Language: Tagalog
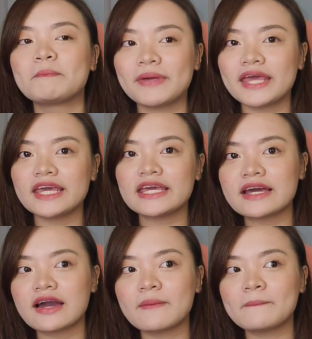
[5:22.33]

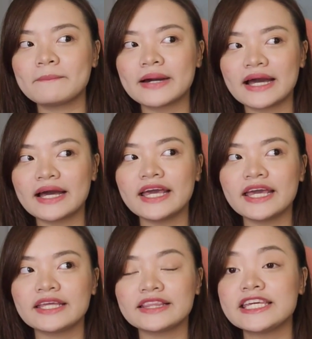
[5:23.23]
pay
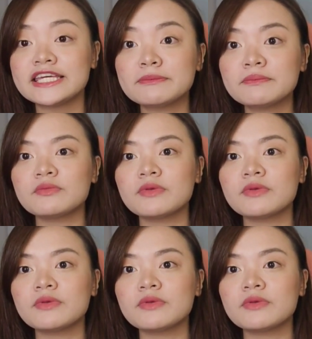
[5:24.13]
my team,